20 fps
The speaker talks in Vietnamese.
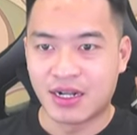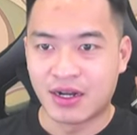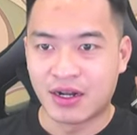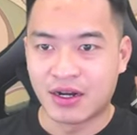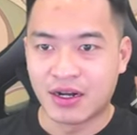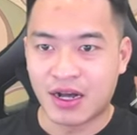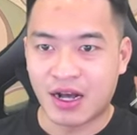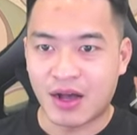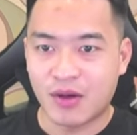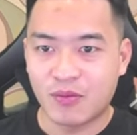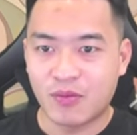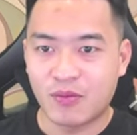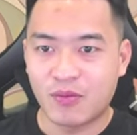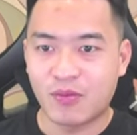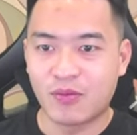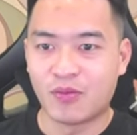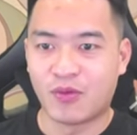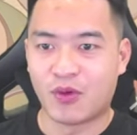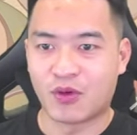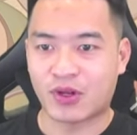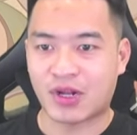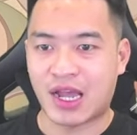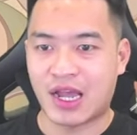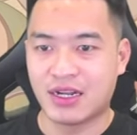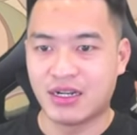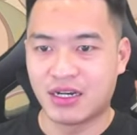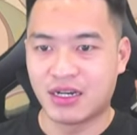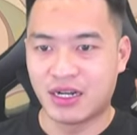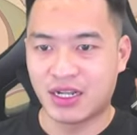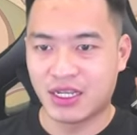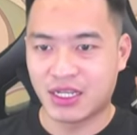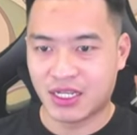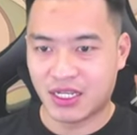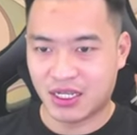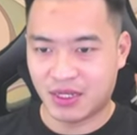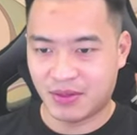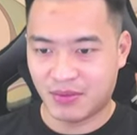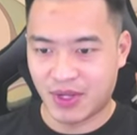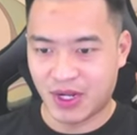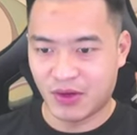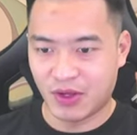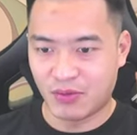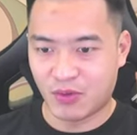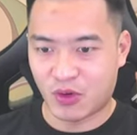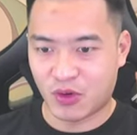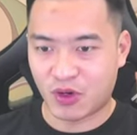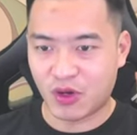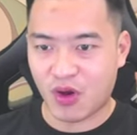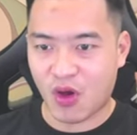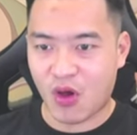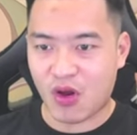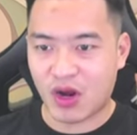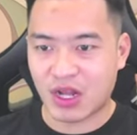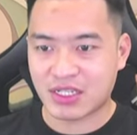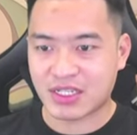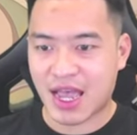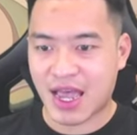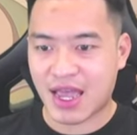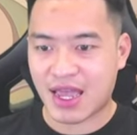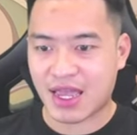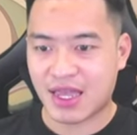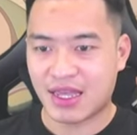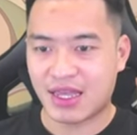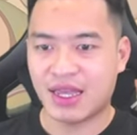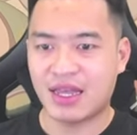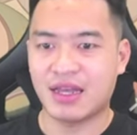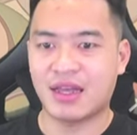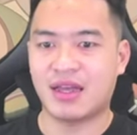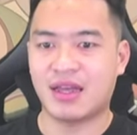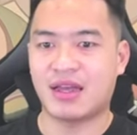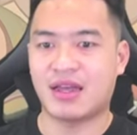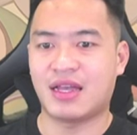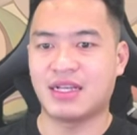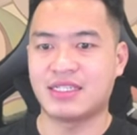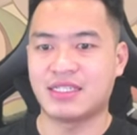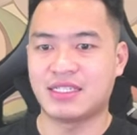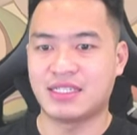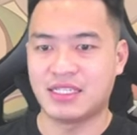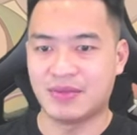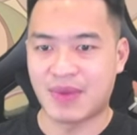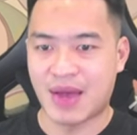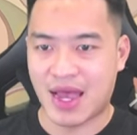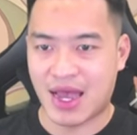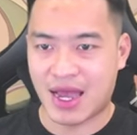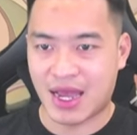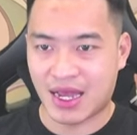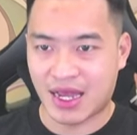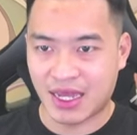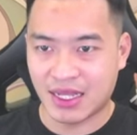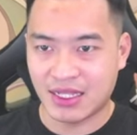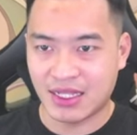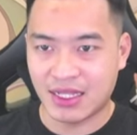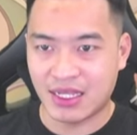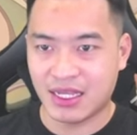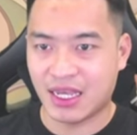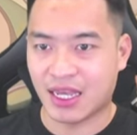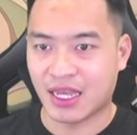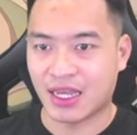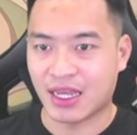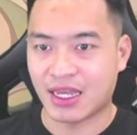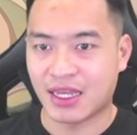Được không? Một cái nữa đi. Cái đầu một nó lại ra. Ai xì bà cay thế nhỉ.